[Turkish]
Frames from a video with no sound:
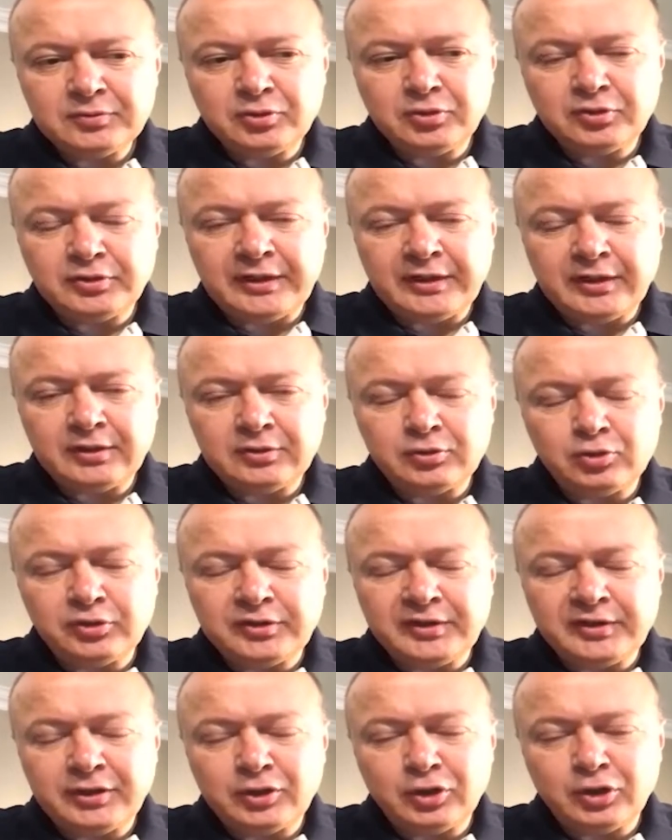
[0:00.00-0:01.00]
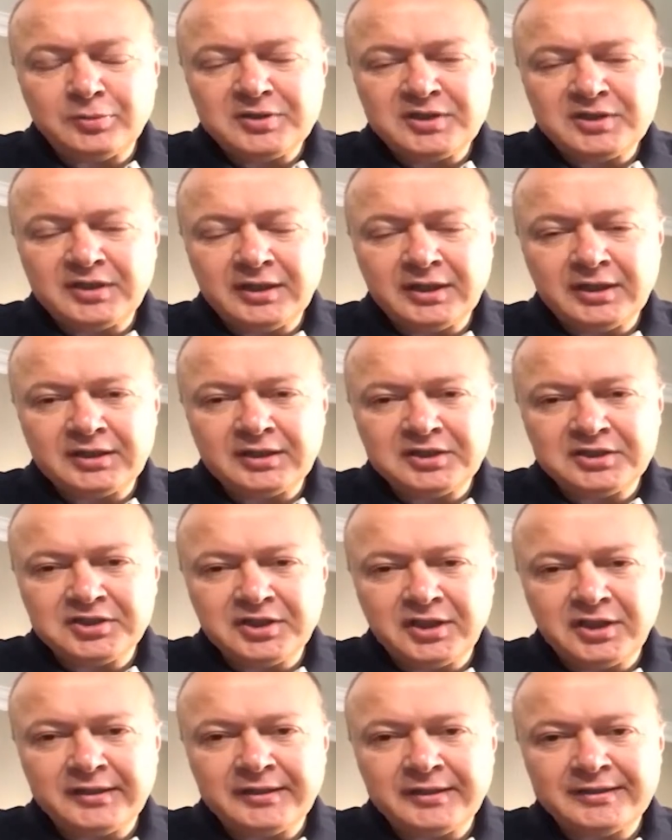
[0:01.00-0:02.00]
Türkiye Türkiye ekonomisine ne
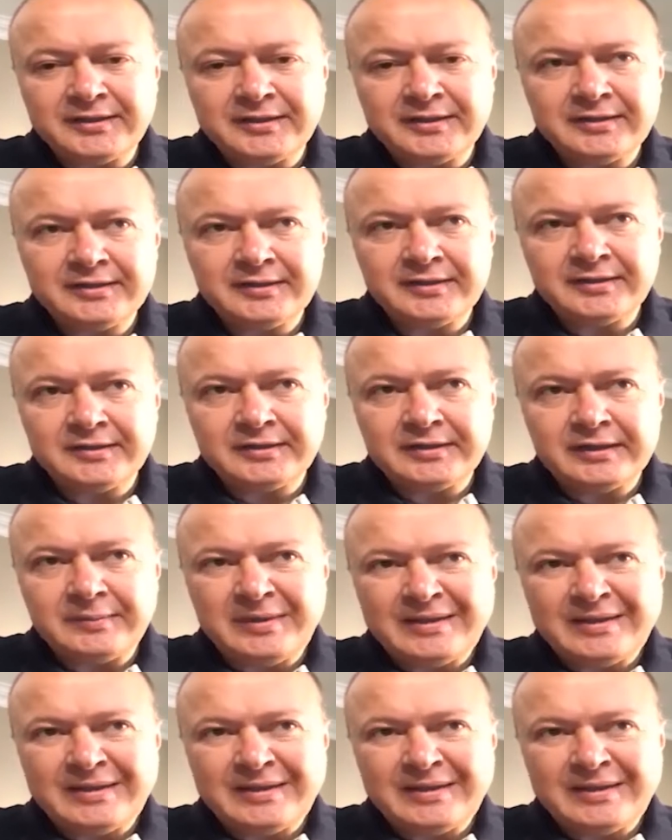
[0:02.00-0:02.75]
katacağı ya da e,